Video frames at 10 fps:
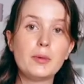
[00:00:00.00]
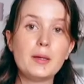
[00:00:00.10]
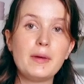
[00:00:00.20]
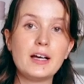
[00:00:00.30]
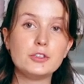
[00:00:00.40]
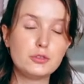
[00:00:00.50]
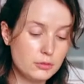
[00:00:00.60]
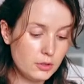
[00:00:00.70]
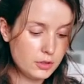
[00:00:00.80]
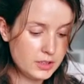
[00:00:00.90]

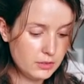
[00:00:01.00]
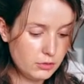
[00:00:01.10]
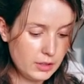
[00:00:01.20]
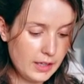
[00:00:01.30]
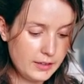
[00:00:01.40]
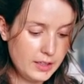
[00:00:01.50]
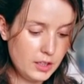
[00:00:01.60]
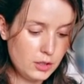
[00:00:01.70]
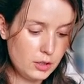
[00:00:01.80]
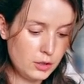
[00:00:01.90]
préparation, si vous
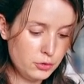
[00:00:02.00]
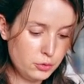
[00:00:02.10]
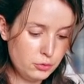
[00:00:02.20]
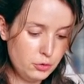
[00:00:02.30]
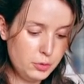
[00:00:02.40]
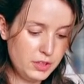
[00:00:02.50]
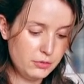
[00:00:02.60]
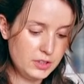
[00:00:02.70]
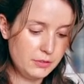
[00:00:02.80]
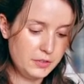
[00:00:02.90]
regardez sur YouTube, j'ai vous
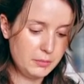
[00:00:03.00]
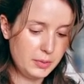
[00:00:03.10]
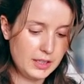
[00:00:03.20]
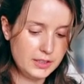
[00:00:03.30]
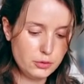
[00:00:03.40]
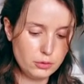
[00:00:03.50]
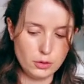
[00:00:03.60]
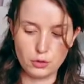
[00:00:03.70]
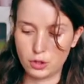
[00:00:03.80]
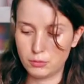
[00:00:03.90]
aussi fait une playlist
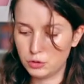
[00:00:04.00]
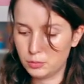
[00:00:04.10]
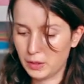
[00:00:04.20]
sur comment je